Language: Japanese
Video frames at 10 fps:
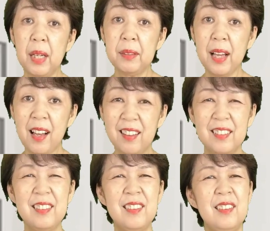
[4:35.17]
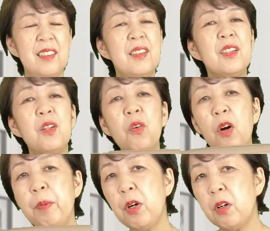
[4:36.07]
また
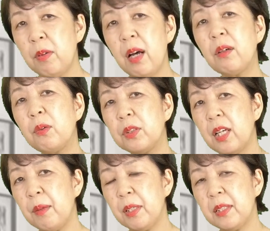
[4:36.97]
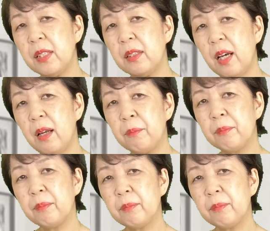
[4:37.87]
底病はございませんが